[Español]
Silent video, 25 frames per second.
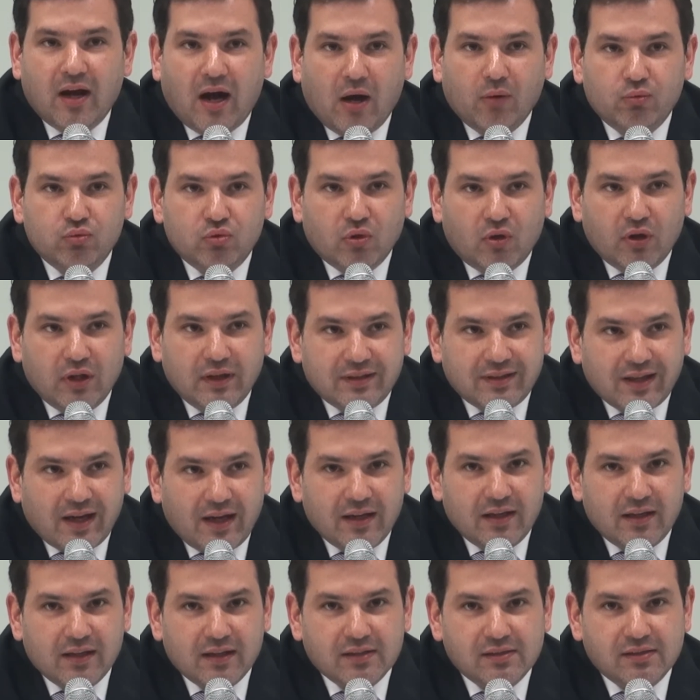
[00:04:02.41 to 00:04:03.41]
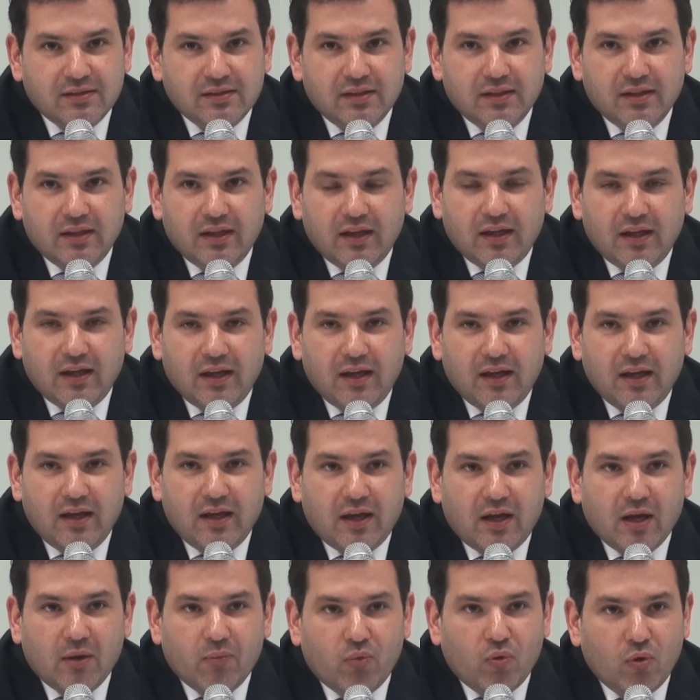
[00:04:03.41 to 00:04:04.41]
autoritarias
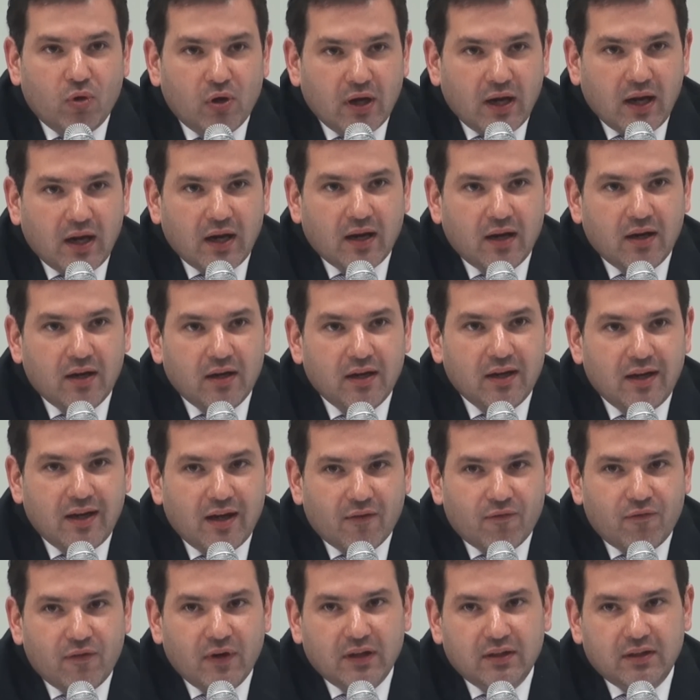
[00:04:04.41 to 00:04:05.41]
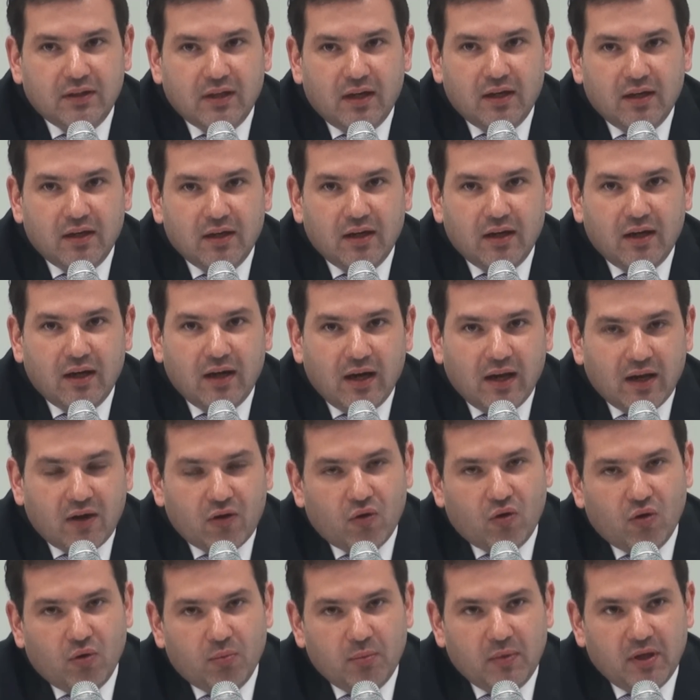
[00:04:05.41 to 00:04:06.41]
y que vulneran y afectan la
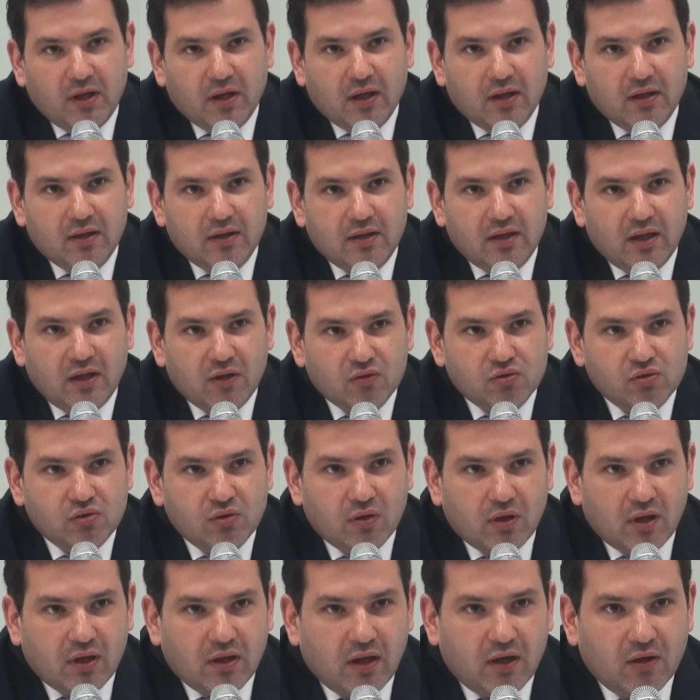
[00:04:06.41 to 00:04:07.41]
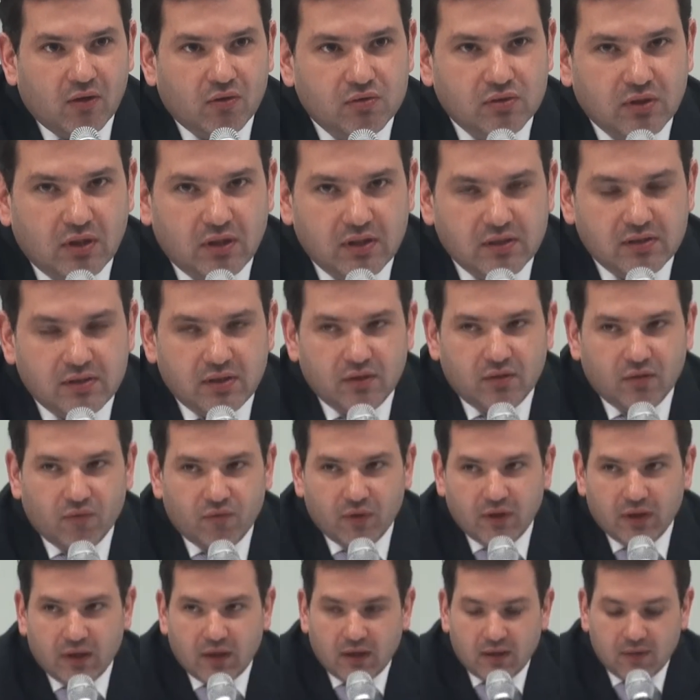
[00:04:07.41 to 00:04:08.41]
economía de los ciudadanos del Distrito
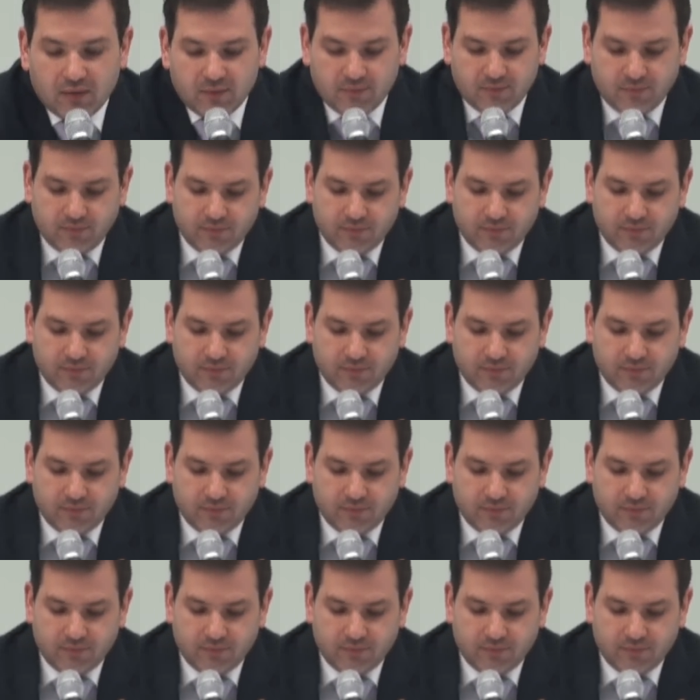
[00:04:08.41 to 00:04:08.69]
Federal.